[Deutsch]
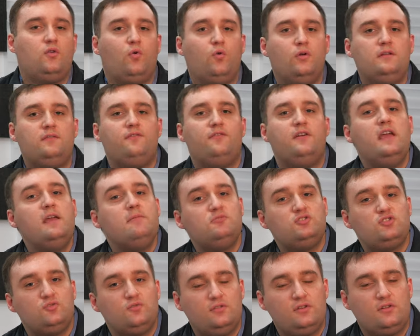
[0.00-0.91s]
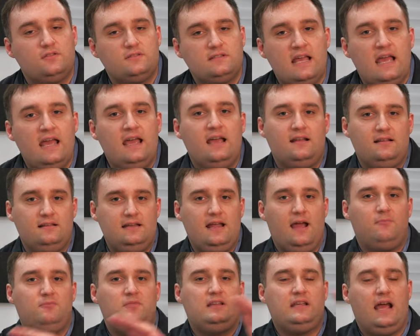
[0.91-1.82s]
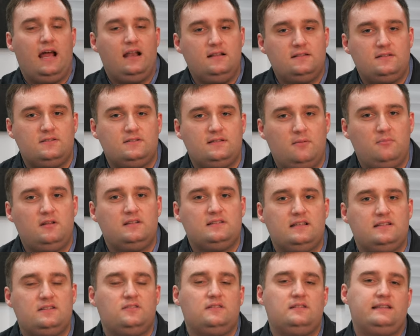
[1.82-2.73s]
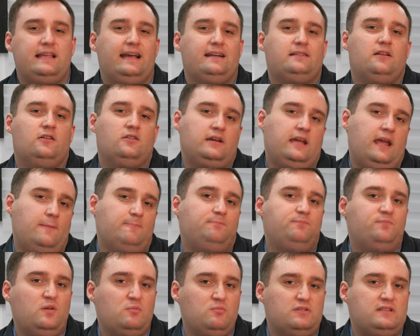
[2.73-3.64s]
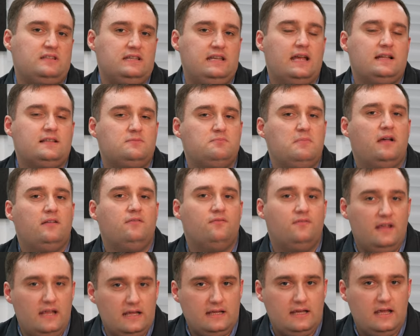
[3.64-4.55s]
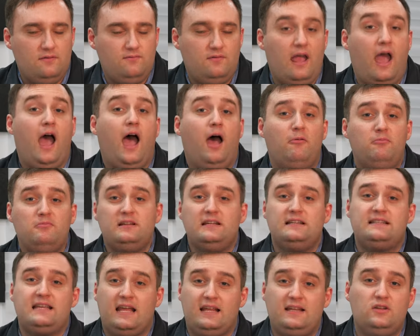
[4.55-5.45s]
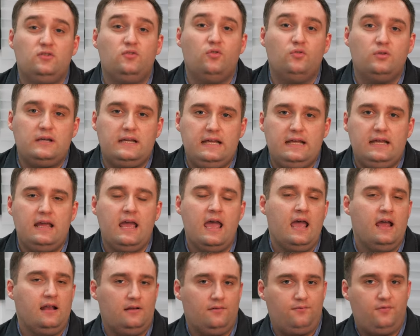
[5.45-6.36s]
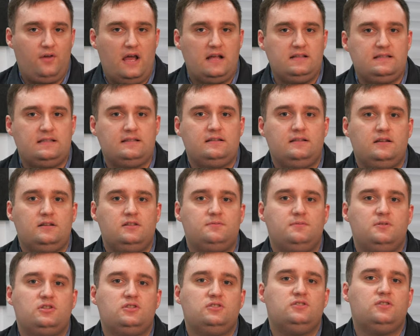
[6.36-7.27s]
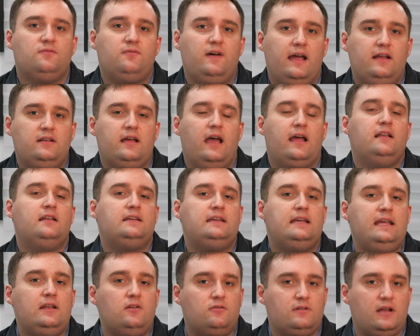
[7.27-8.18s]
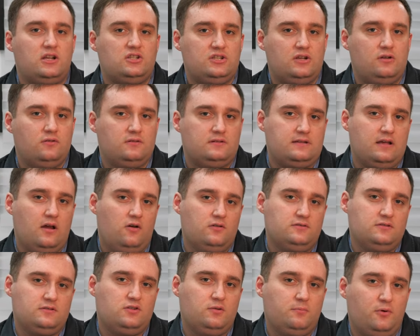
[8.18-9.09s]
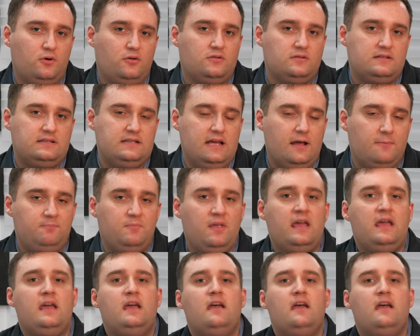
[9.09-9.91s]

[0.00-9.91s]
und Filmstudios. Die haben sich alle zusammengesetzt und gesagt, okay, wir müssen hier jetzt mal einen Weg gehen. Wir haben die Technologie. Die Fernseher sind inzwischen soweit, eine Kinodarstellung zu Hause zu produzieren.